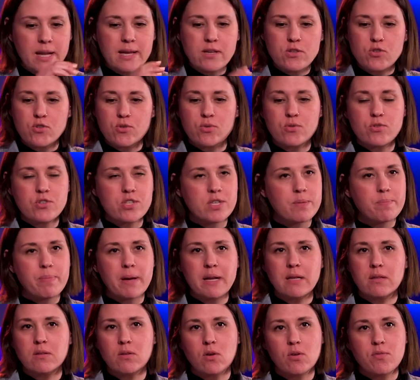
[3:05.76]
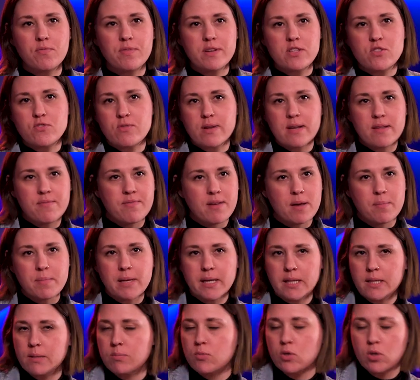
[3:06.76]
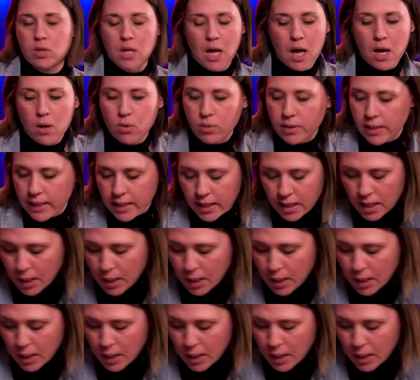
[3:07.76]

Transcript: là, je n'ai pas le temps, en fait. Je vais aller faire mes clips de karaoké.